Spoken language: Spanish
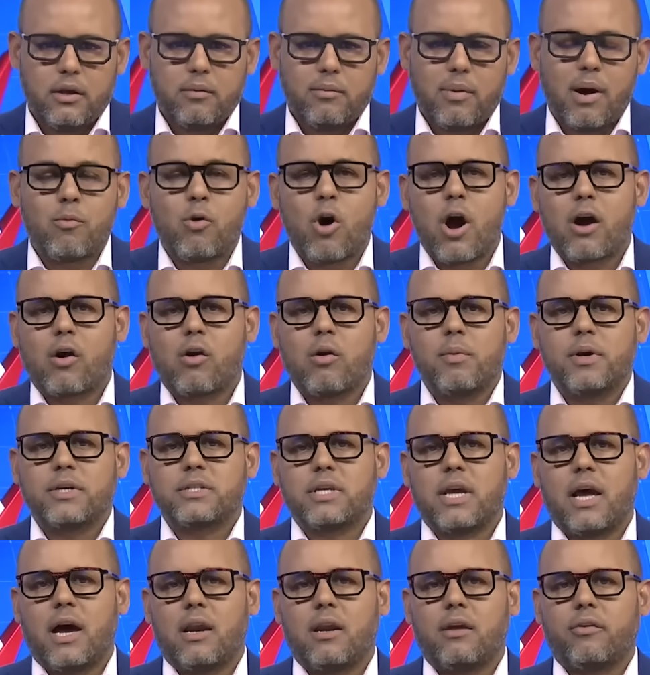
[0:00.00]
Vamos a
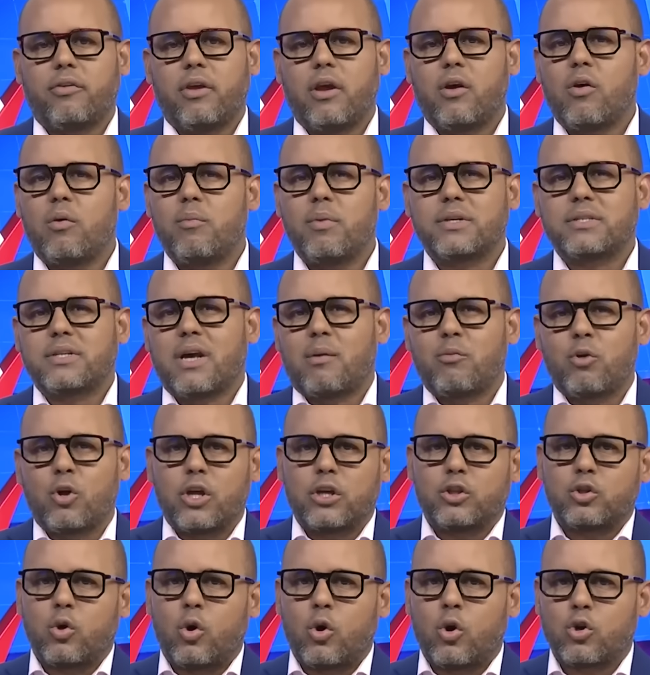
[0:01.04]
comerciales y conversamos
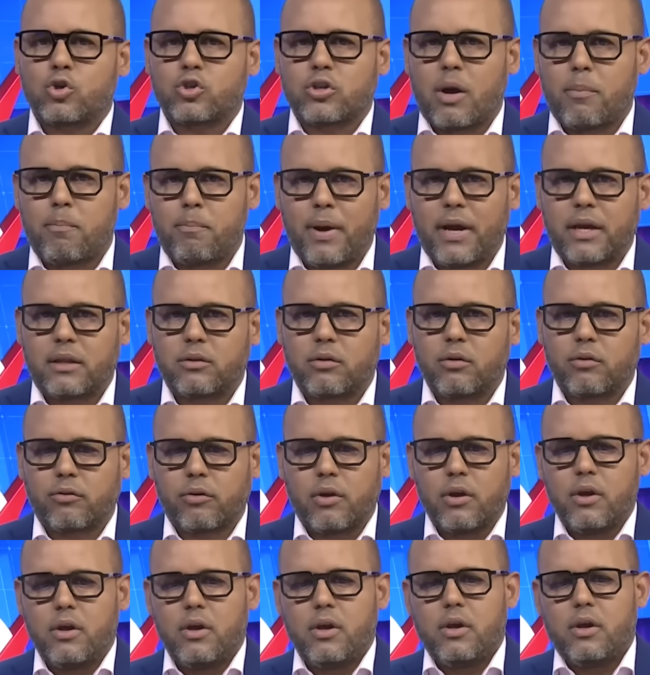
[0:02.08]
de todos los aspectos
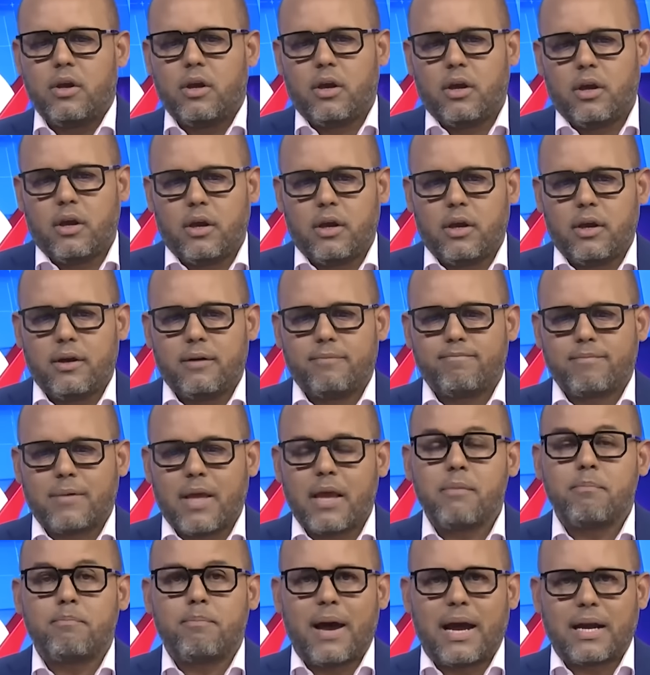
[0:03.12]
eh,
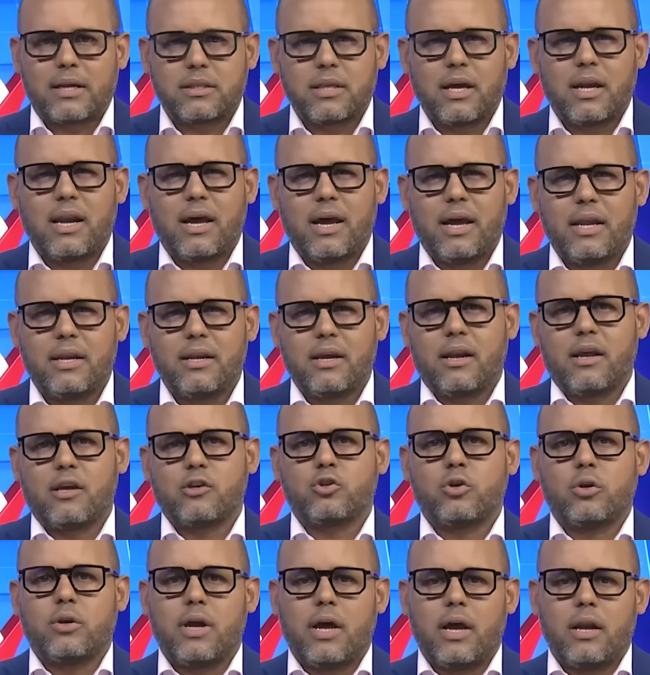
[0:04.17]
que impactan la agenda
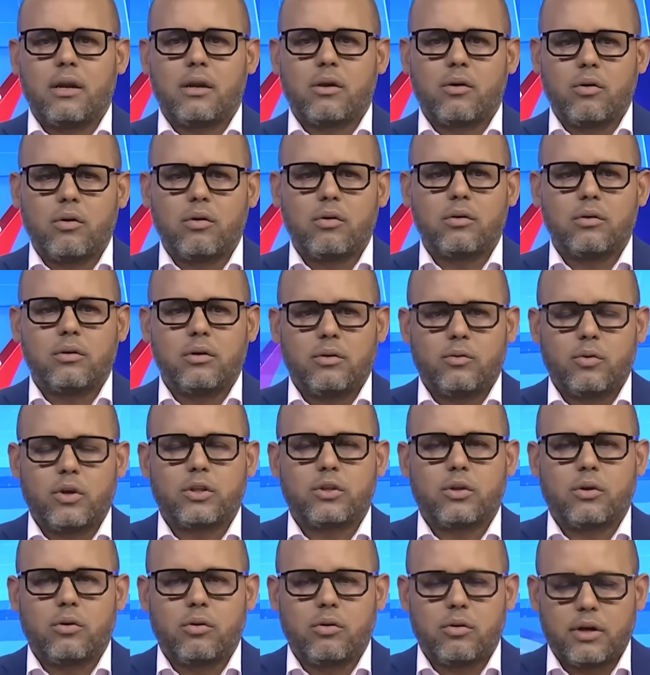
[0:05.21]
nacional con
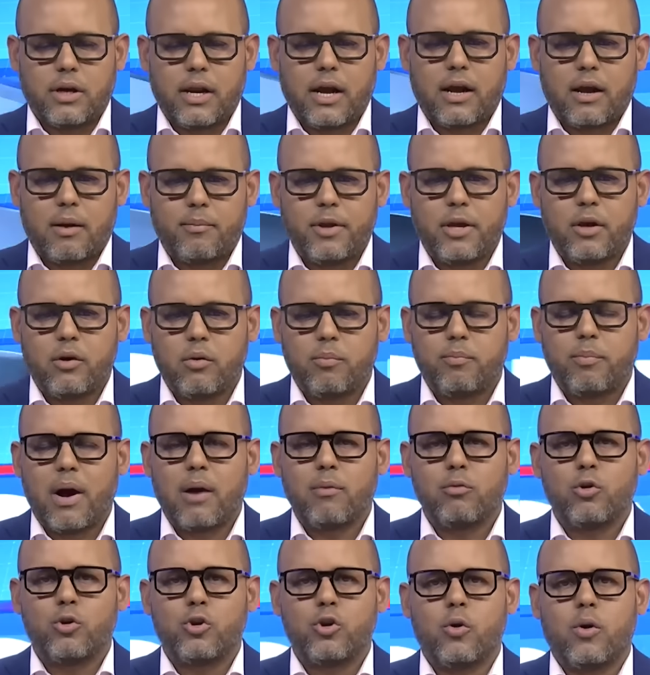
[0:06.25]
nuestro gran amigo
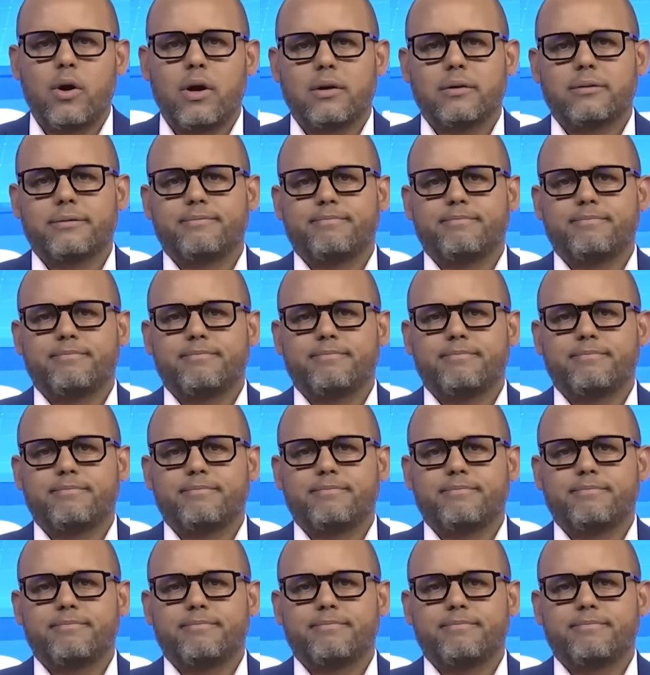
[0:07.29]
Pablo Ulloa.